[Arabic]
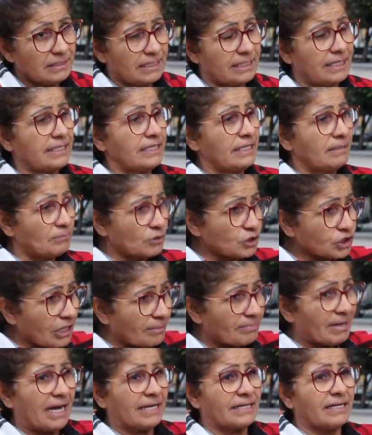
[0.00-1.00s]
اللي
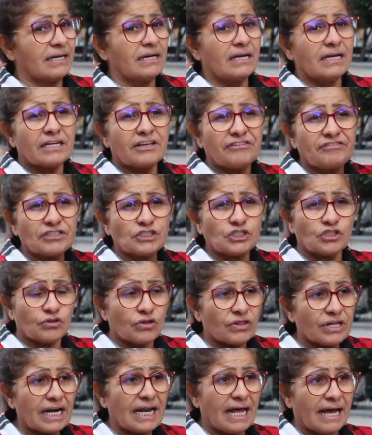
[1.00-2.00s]
مجتمعنا كيفاش
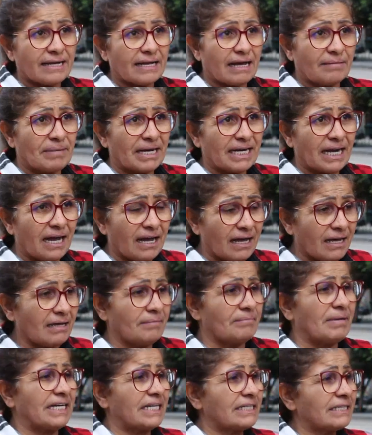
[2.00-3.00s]
ينظر لها كمراه
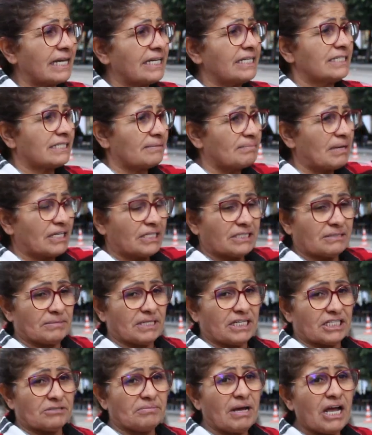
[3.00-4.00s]
معناتها يلزمها
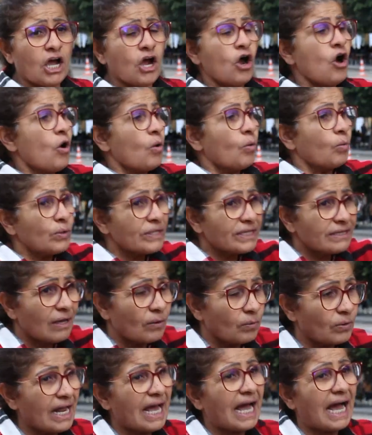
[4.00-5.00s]
يلزمها يلزمها
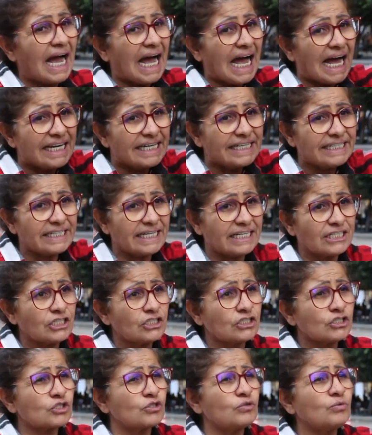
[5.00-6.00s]
والدوله حاليا
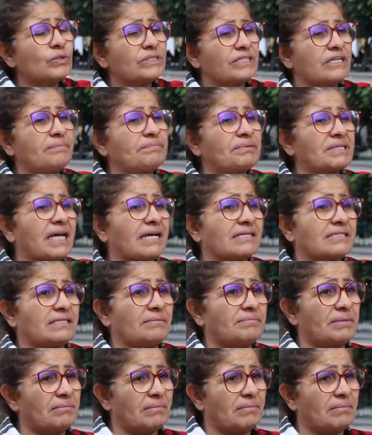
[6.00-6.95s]
شنو تحب تقزم